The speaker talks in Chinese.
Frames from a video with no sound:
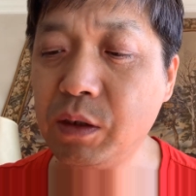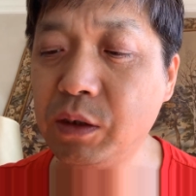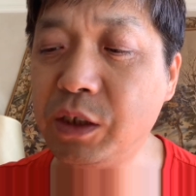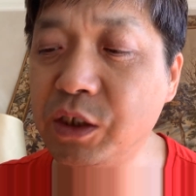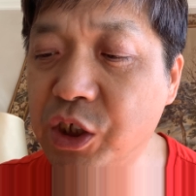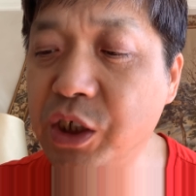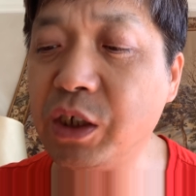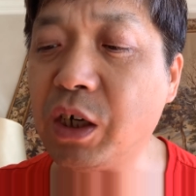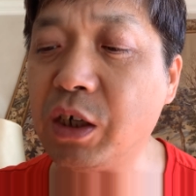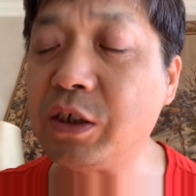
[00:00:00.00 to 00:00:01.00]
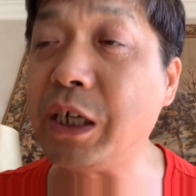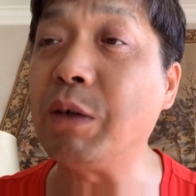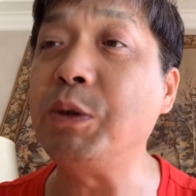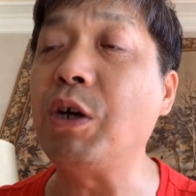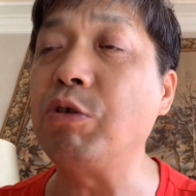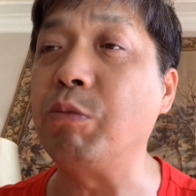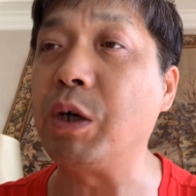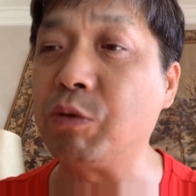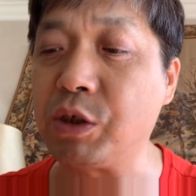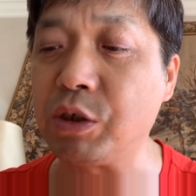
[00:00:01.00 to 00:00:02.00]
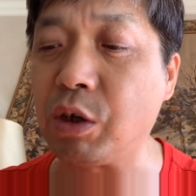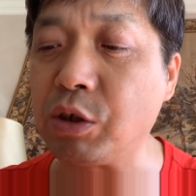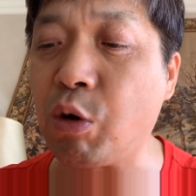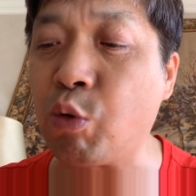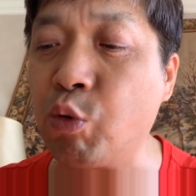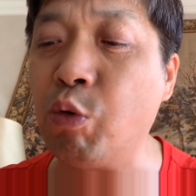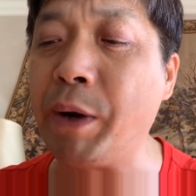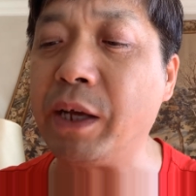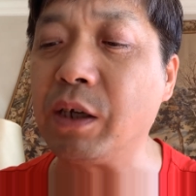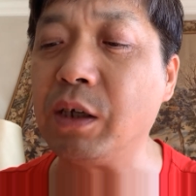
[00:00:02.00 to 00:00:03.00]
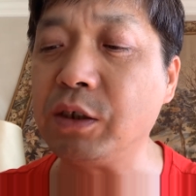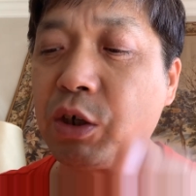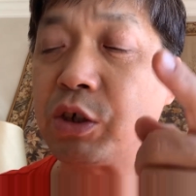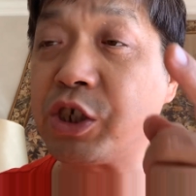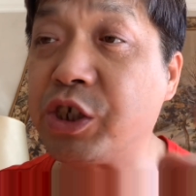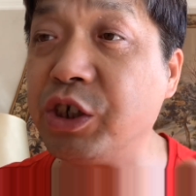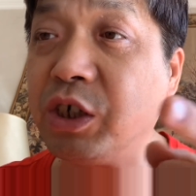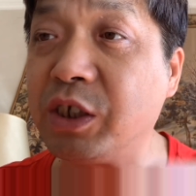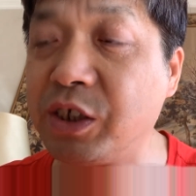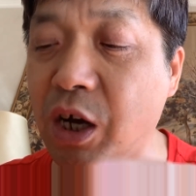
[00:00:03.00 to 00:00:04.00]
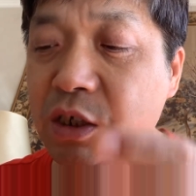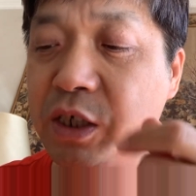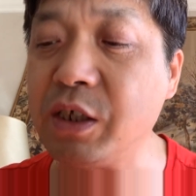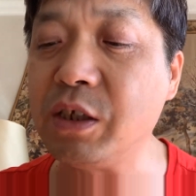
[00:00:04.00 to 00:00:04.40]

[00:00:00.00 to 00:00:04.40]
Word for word: 第七个，这个比较有名，我知道，叫湖北的叫佘祥林。